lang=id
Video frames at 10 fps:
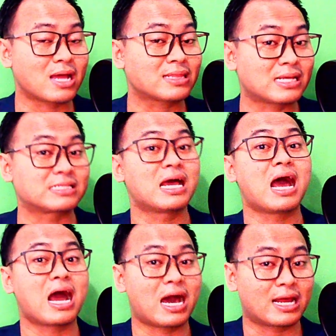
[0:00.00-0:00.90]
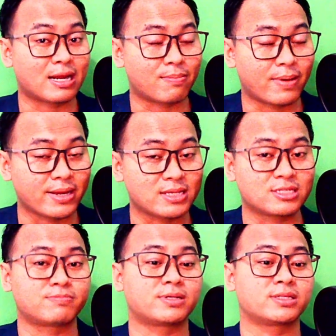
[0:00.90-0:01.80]
ke atas harapannya
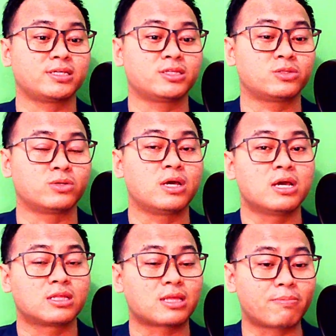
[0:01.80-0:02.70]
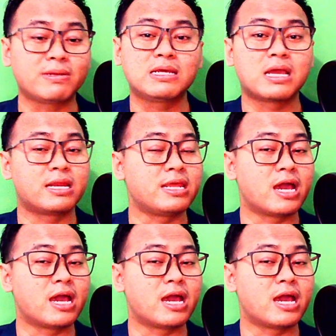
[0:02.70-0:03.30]
seperti itu tapi dengan